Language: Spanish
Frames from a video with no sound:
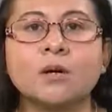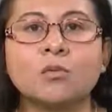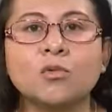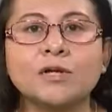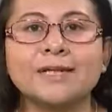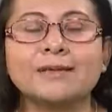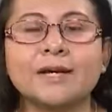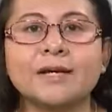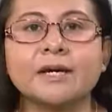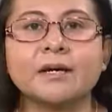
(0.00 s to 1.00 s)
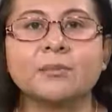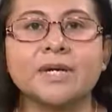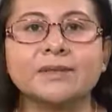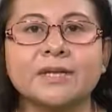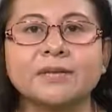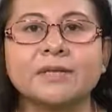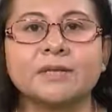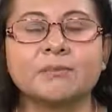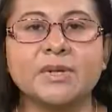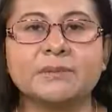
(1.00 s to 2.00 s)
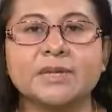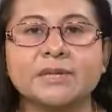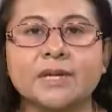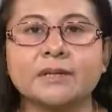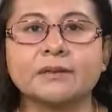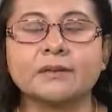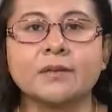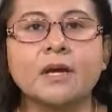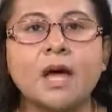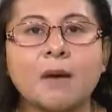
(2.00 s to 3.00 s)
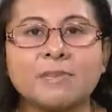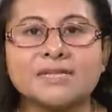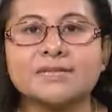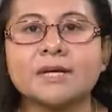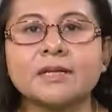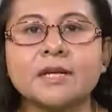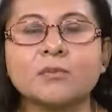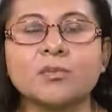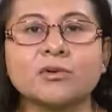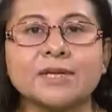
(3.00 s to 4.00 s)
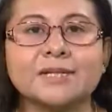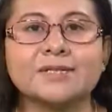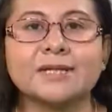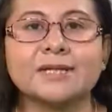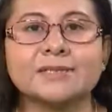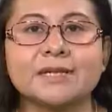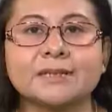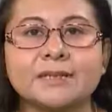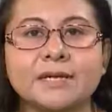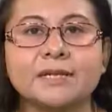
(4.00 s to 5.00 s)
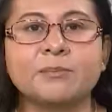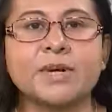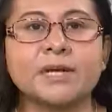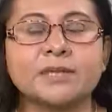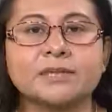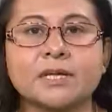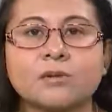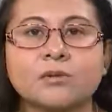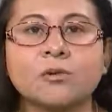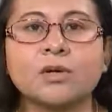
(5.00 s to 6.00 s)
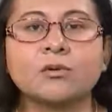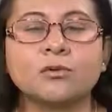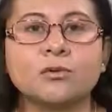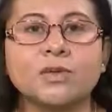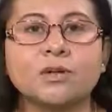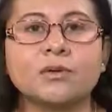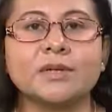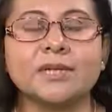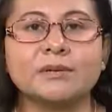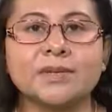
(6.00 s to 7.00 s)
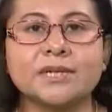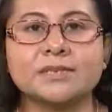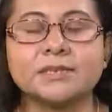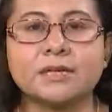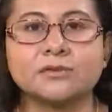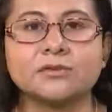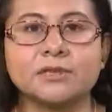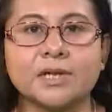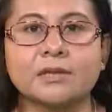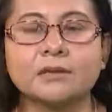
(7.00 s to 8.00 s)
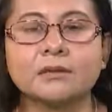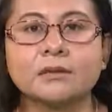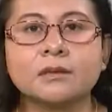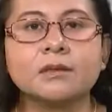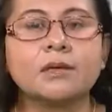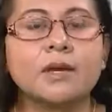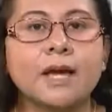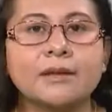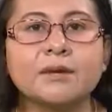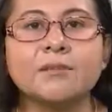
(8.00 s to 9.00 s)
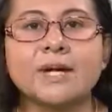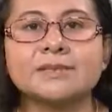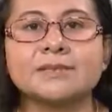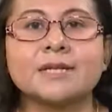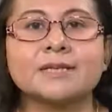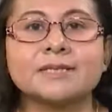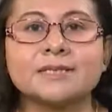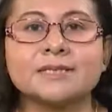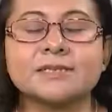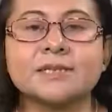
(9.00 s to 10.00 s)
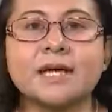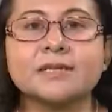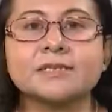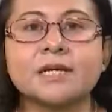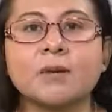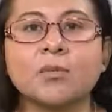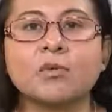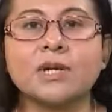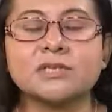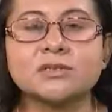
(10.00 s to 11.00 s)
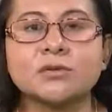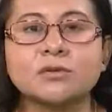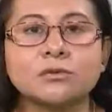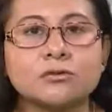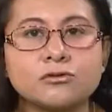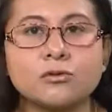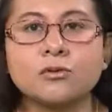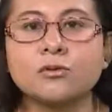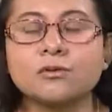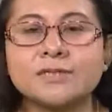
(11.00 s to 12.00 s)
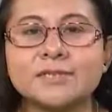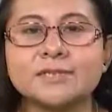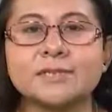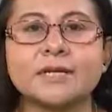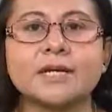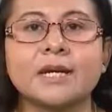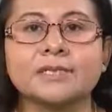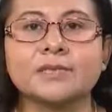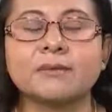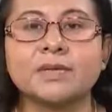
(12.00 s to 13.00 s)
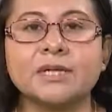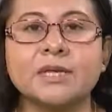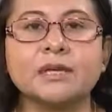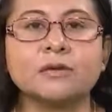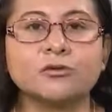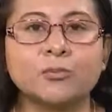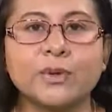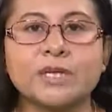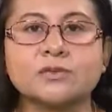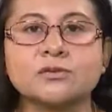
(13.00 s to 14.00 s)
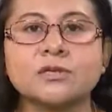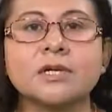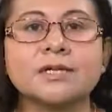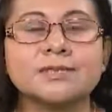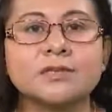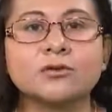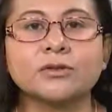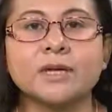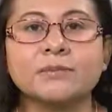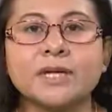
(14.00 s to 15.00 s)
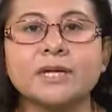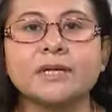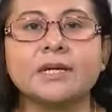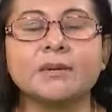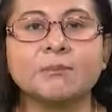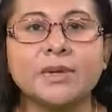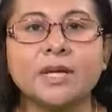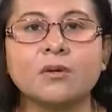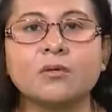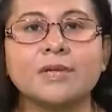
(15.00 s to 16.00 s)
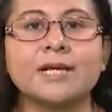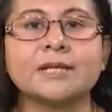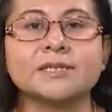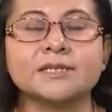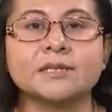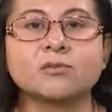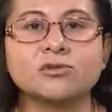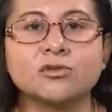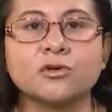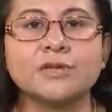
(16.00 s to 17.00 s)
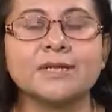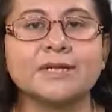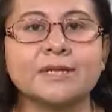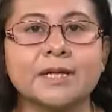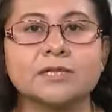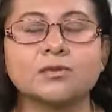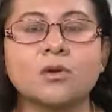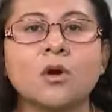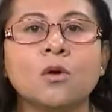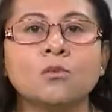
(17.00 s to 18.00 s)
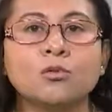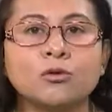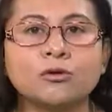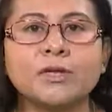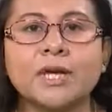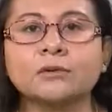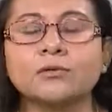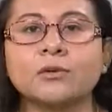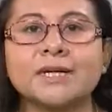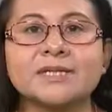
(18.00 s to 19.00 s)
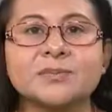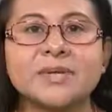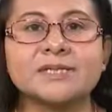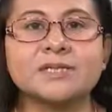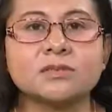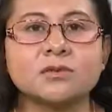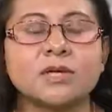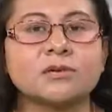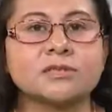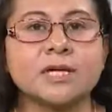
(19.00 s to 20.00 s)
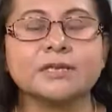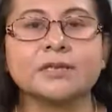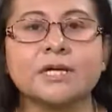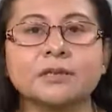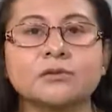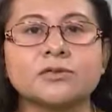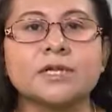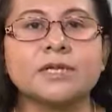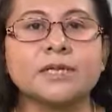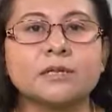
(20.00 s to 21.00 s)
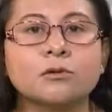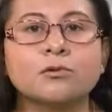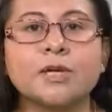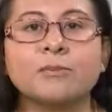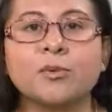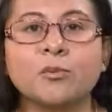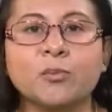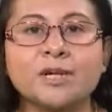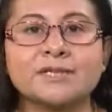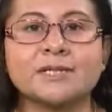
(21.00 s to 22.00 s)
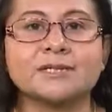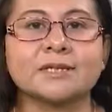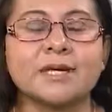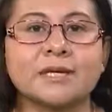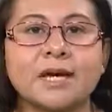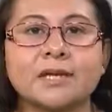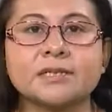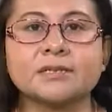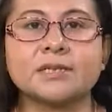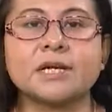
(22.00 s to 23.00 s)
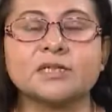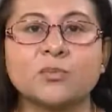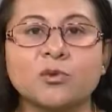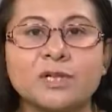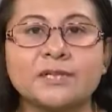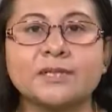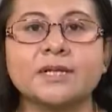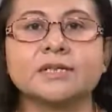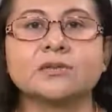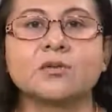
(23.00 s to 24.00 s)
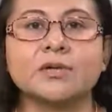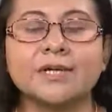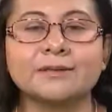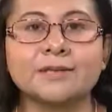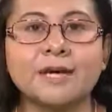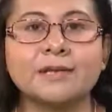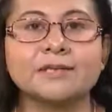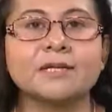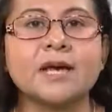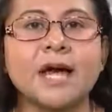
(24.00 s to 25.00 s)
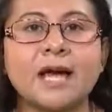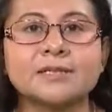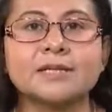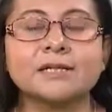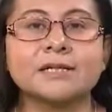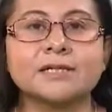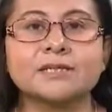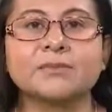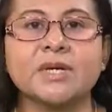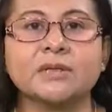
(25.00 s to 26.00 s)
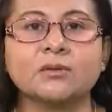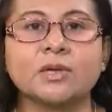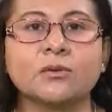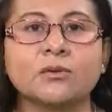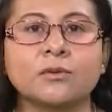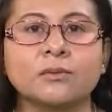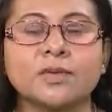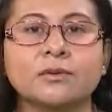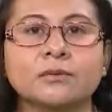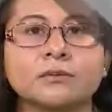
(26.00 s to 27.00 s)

monetaria que pretenden implementar, a pesar de la importancia que ésta tiene para el desarrollo económico y el bienestar social. Además, las necesidades de la población no solo consisten en la estabilidad de los precios, sino también en el empleo y la distribución del ingreso, por lo tanto, es preciso que los candidatos incluyan propuestas detalladas de las políticas orientadas hacia el crecimiento económico.